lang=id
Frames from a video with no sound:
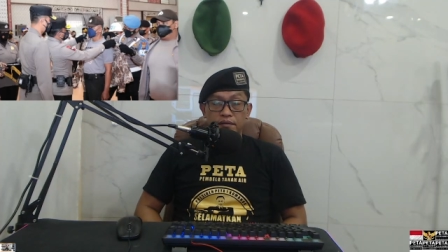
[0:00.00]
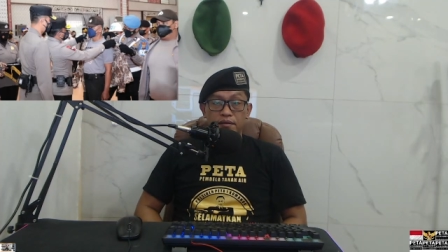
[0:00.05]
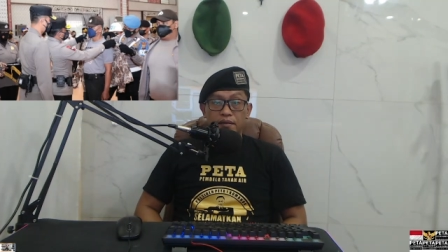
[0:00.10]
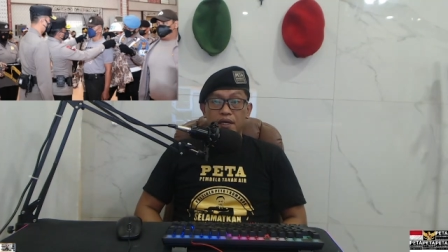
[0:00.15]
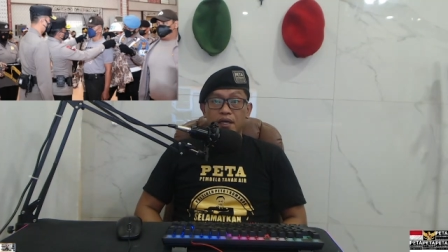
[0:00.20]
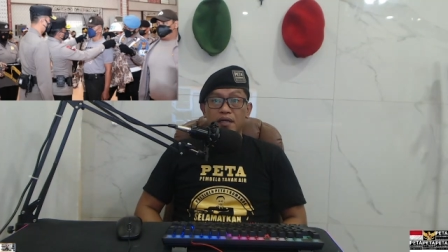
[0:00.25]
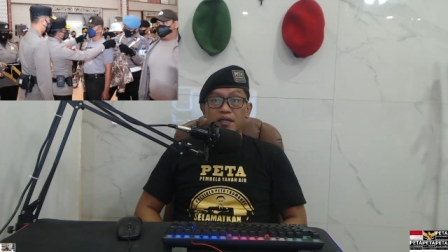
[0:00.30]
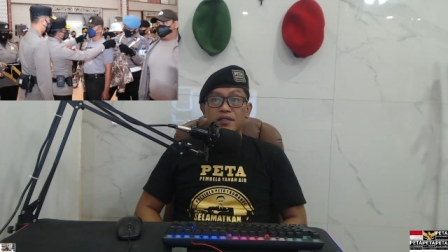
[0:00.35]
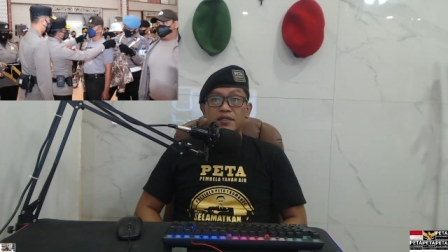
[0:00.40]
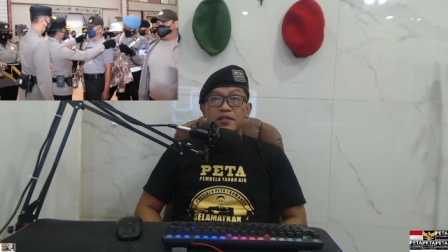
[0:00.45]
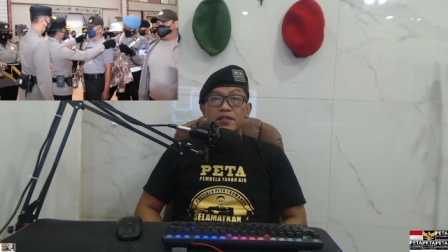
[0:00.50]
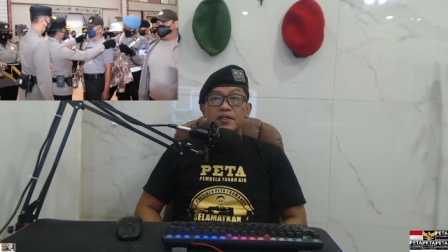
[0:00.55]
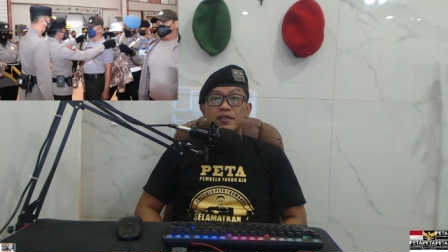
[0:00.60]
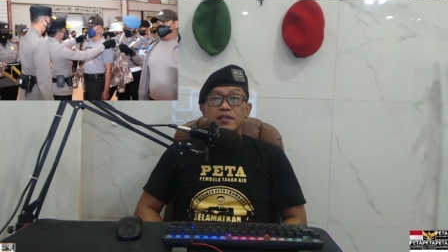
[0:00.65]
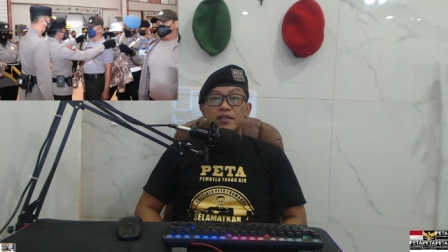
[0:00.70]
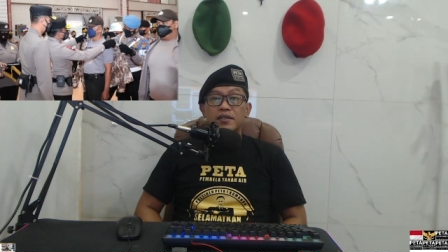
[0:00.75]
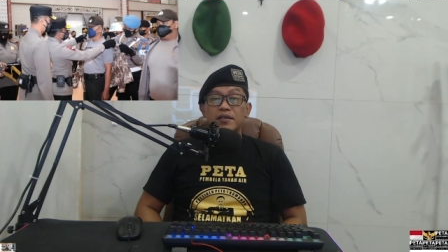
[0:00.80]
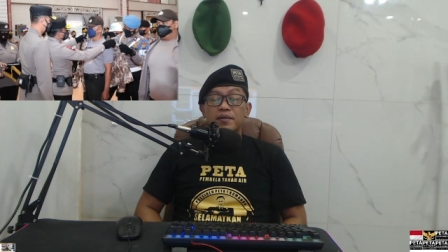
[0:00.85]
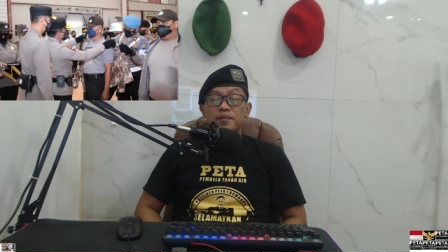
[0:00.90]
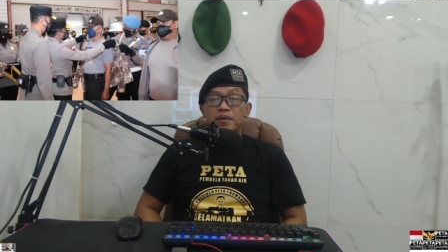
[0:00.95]
maka di
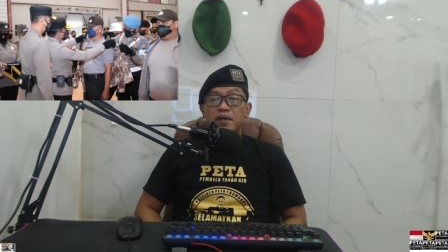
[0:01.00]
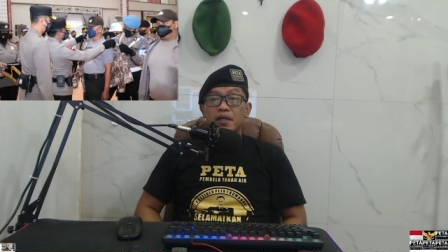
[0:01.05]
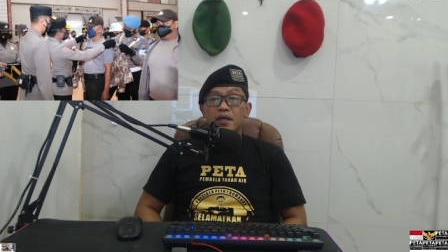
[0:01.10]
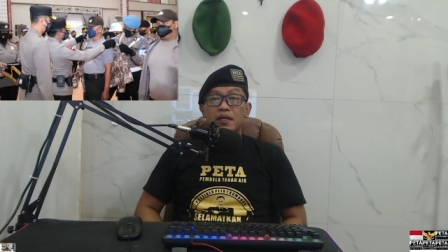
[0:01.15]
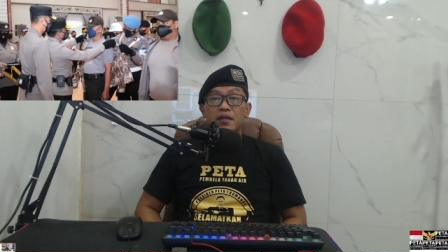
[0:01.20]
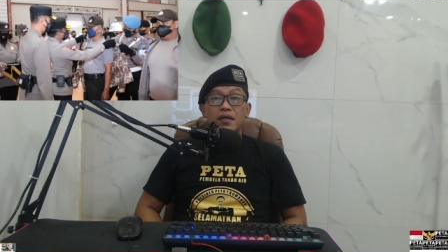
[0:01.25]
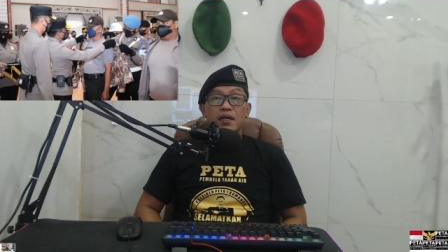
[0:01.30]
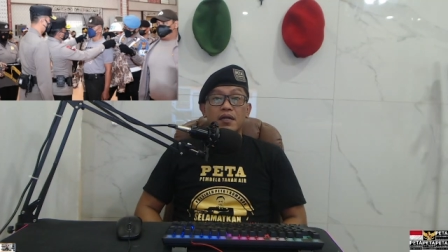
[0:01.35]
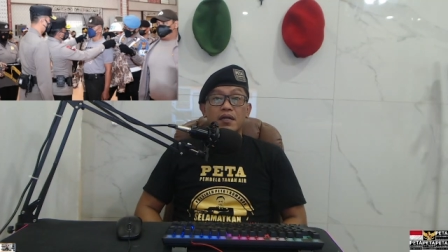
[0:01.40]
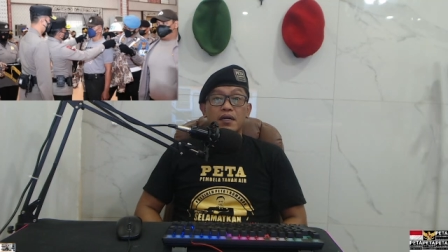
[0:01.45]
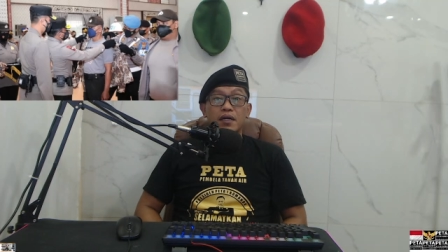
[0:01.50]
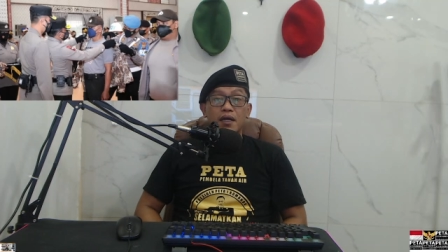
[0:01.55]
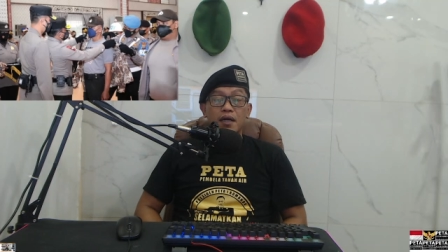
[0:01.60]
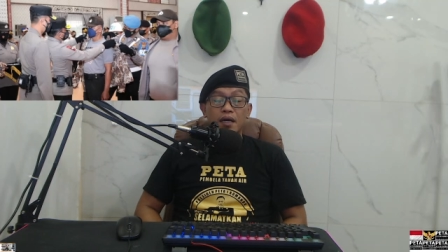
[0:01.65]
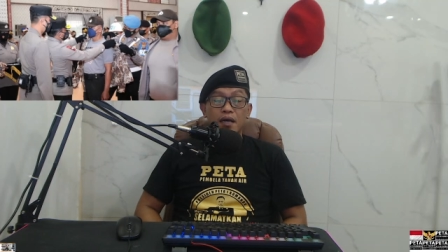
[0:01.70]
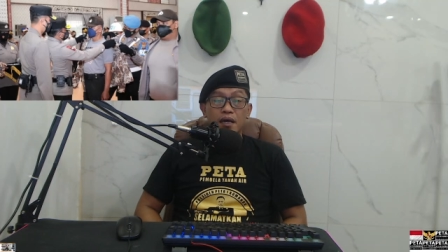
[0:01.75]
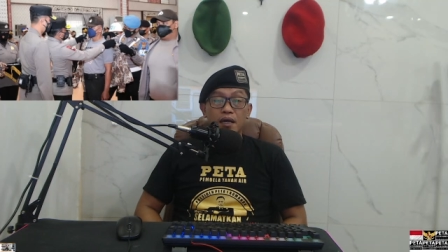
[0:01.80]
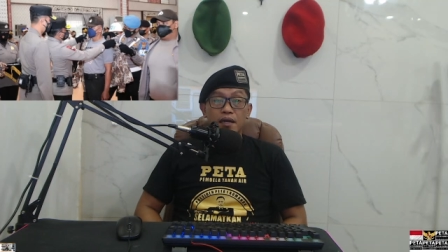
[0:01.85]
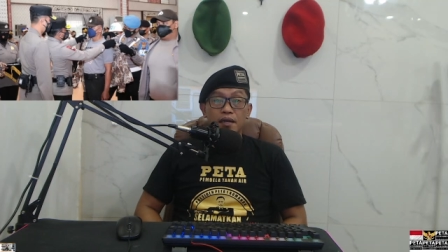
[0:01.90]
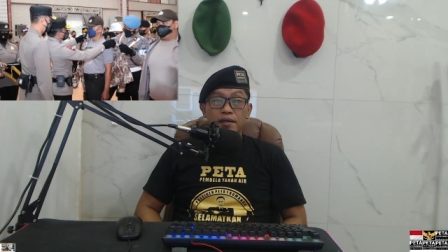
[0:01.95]
sini kepada
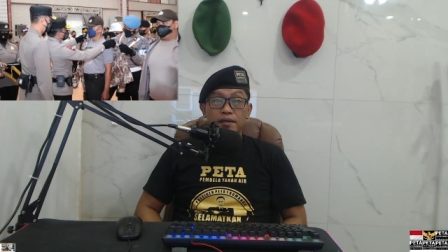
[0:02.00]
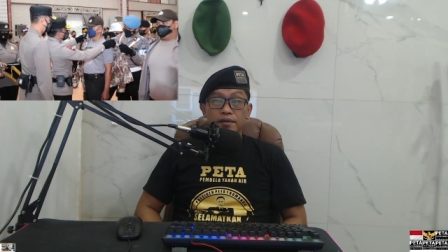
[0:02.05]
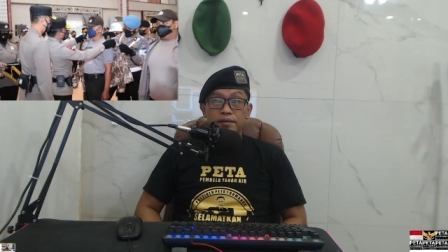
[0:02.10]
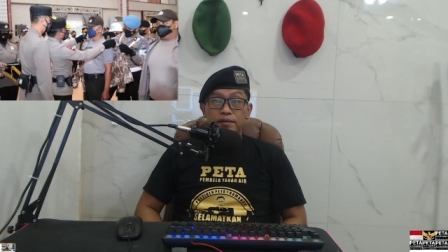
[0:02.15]
rekan-rekan